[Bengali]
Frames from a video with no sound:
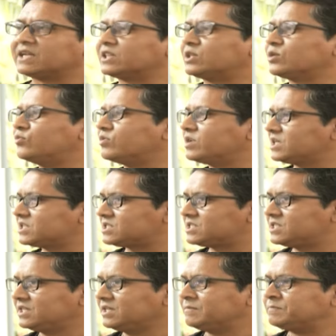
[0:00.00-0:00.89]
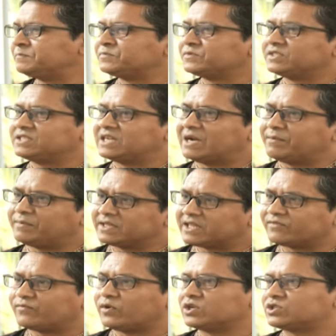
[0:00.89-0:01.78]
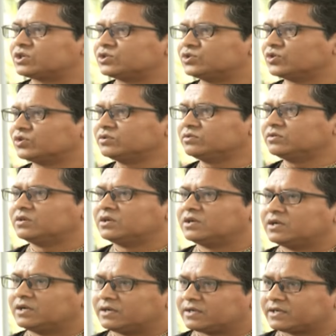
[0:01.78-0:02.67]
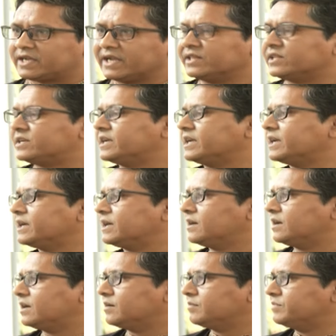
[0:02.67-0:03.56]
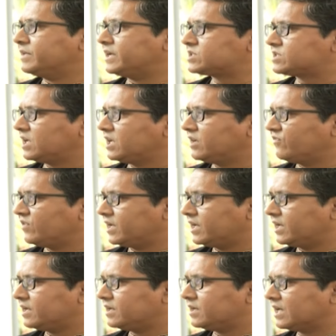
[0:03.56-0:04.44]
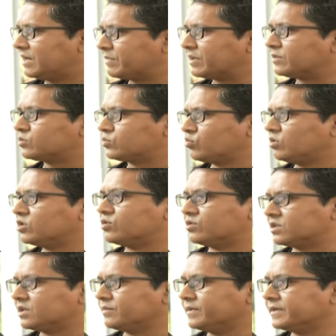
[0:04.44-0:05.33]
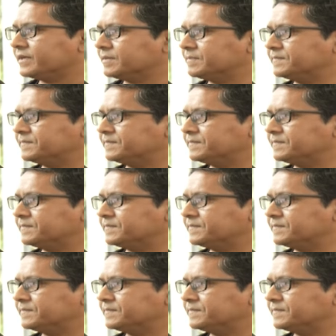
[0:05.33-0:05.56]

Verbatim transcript: জেলা থেকে উঠে আসছি যে আমাদের ভয়েসটা যেন কেন্দ্রে ন্যাশনাল লেভেলে আমরা তুলে ধরতে পারি